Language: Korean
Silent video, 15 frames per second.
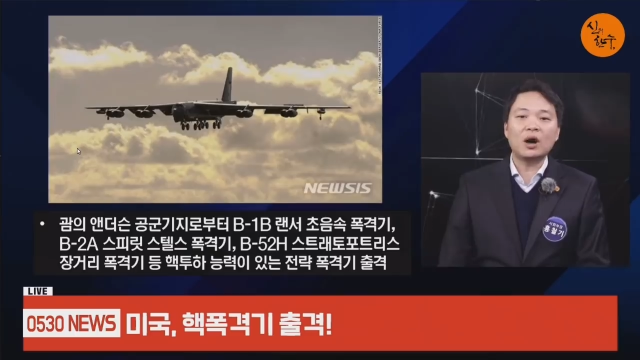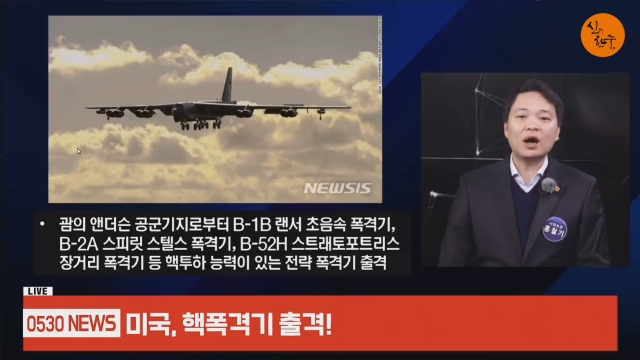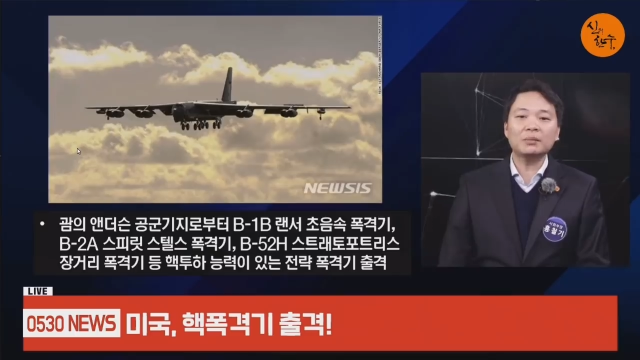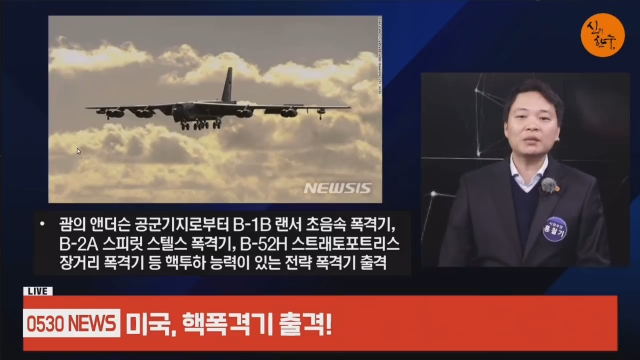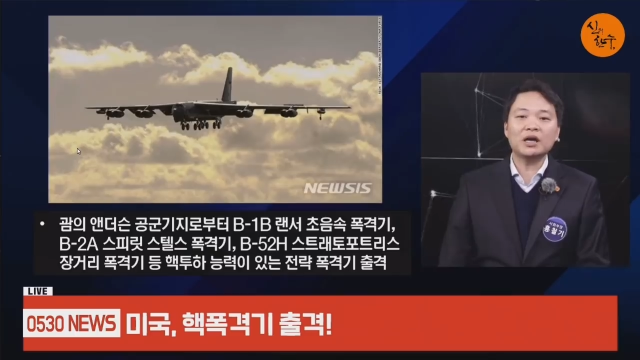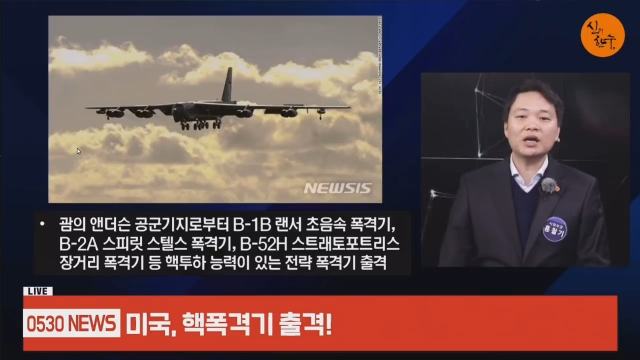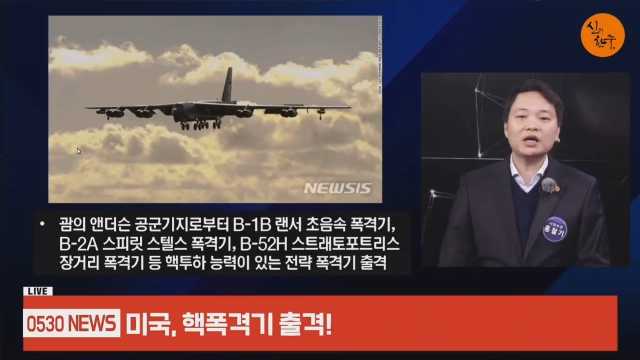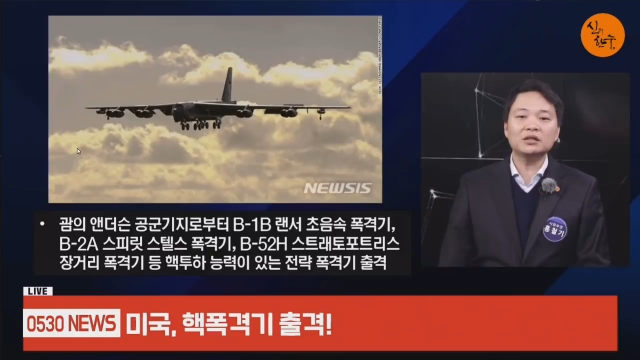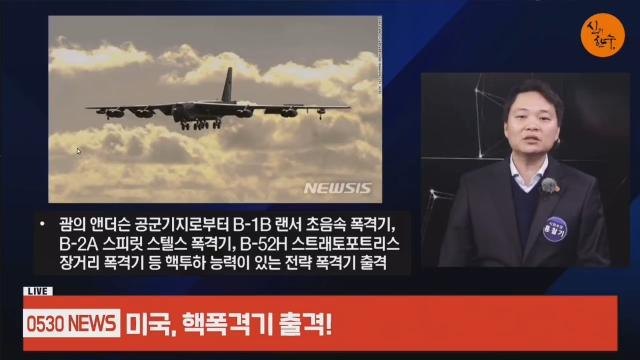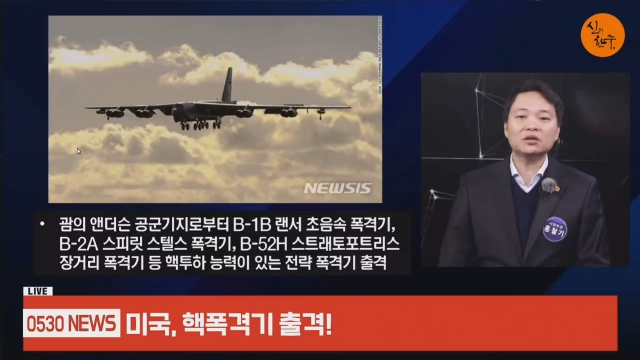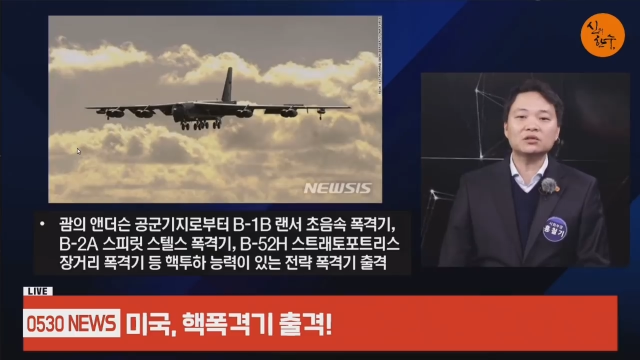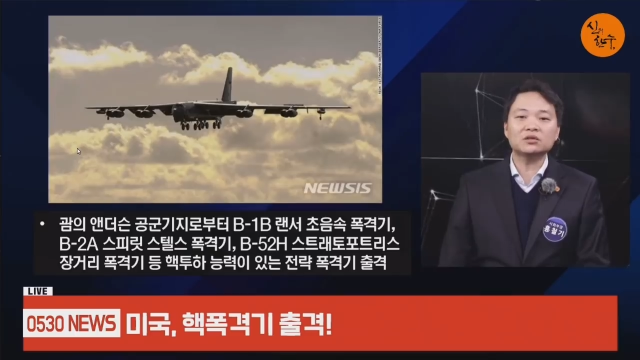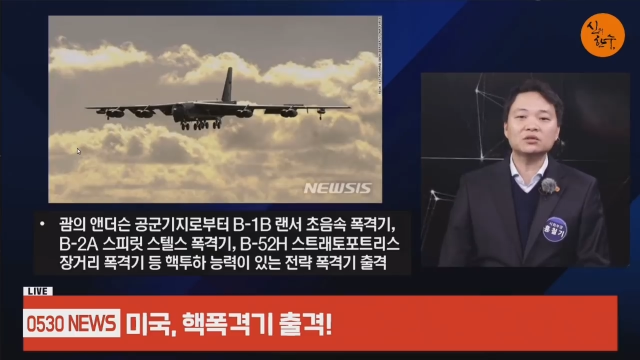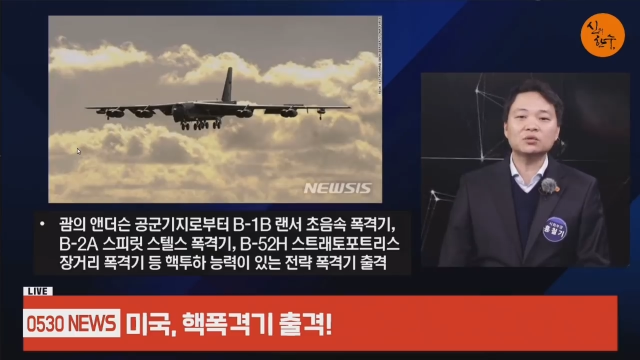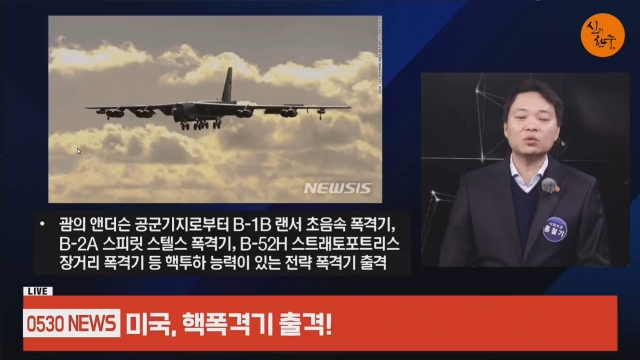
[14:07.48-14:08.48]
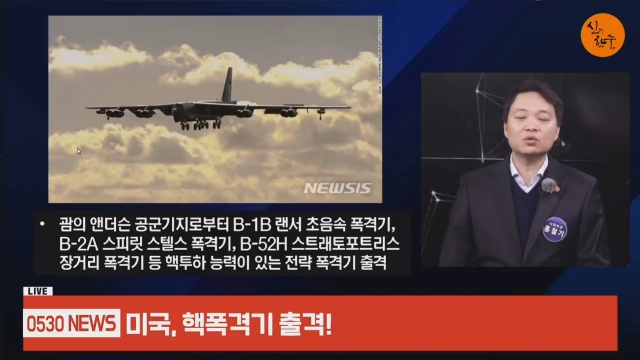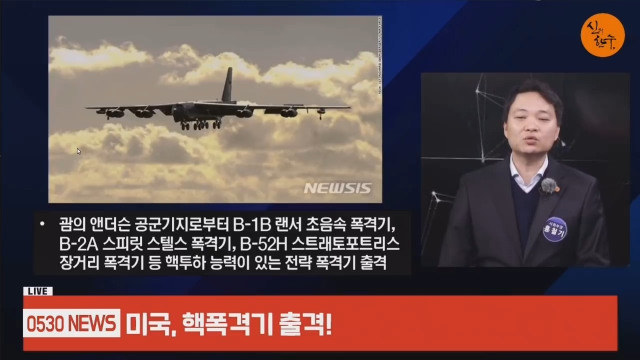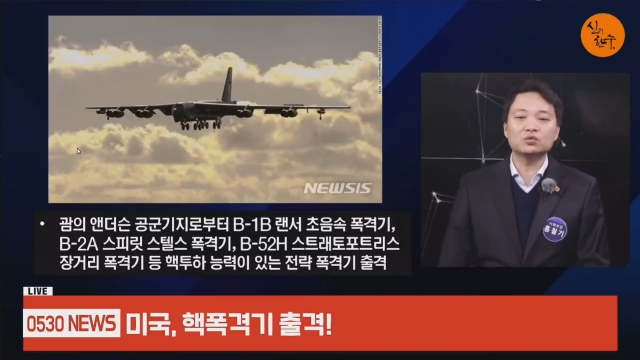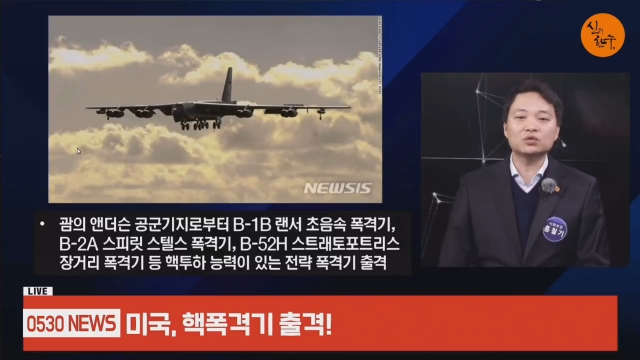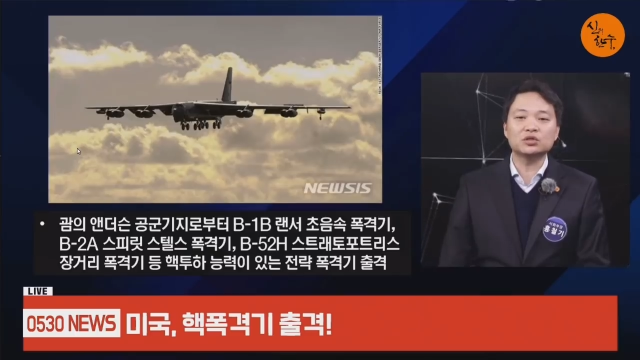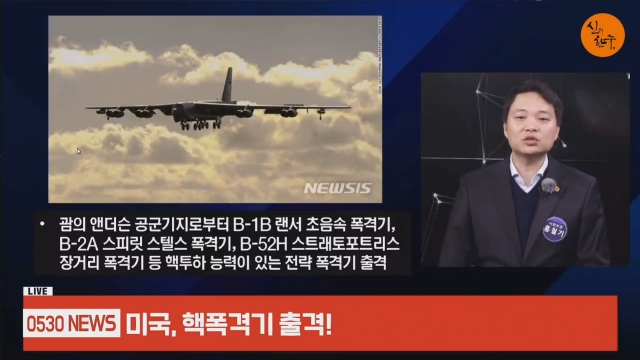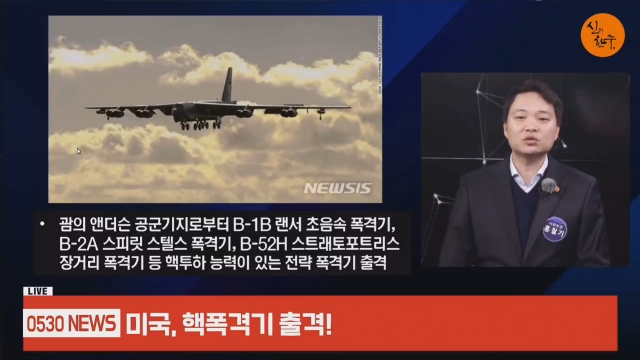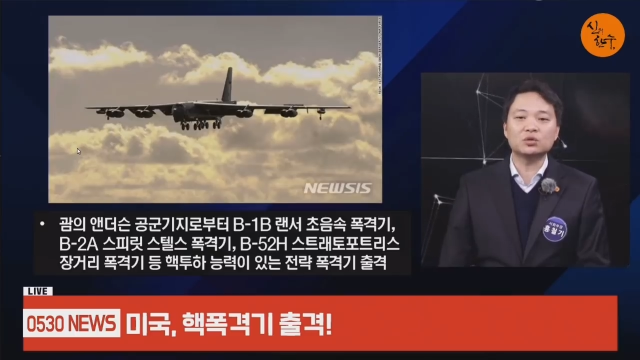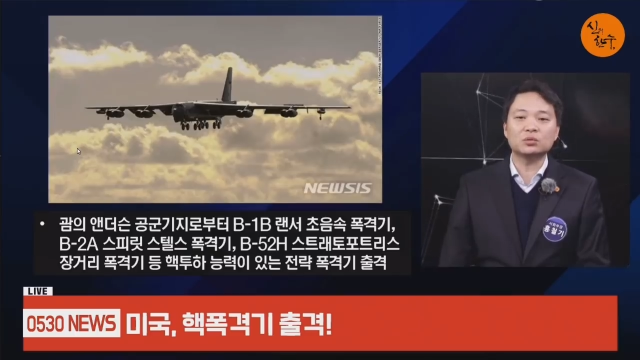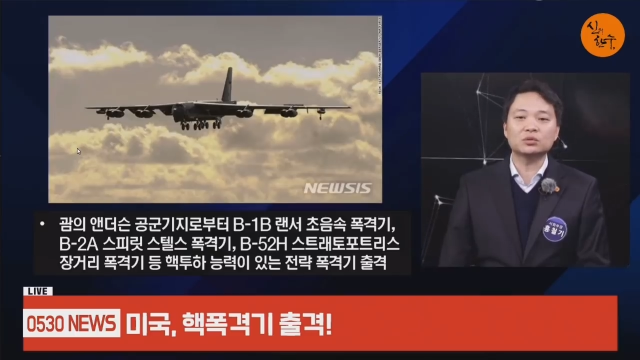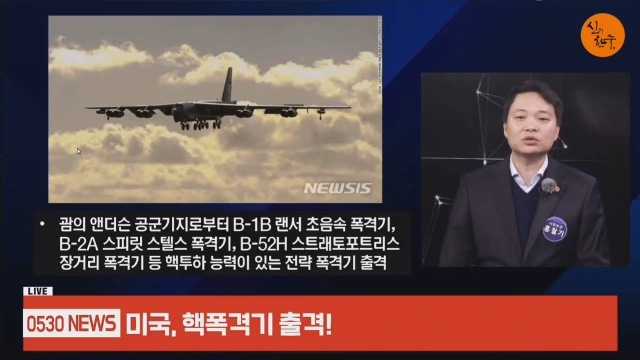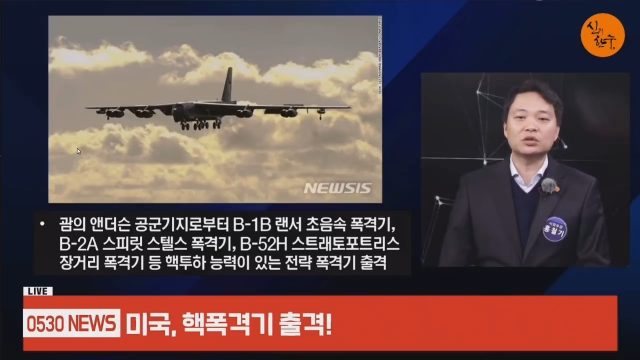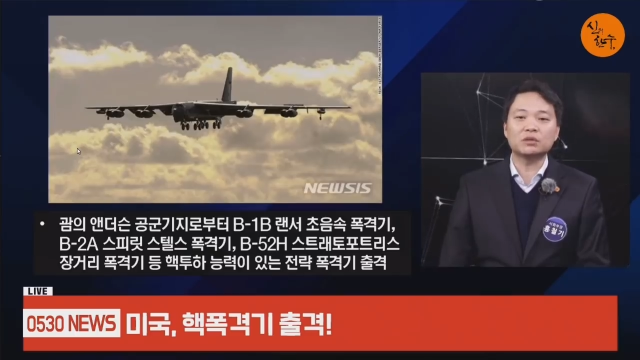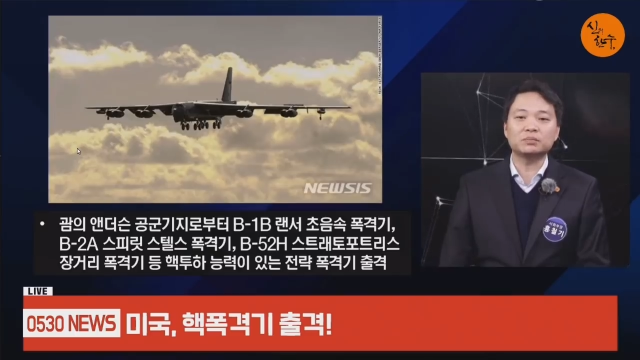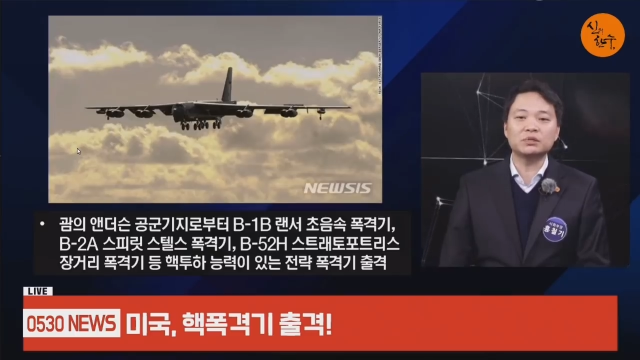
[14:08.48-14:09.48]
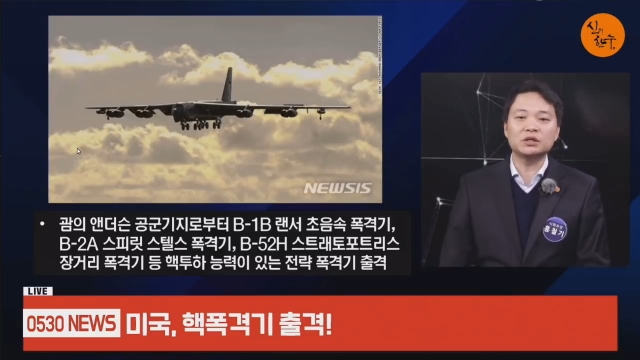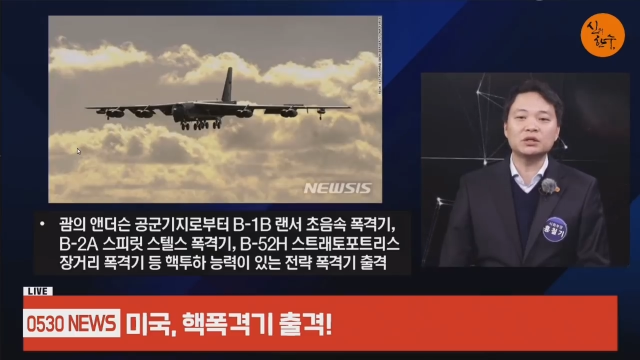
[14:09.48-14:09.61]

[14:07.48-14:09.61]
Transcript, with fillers: 괌의 앤더슨 공군기지로부터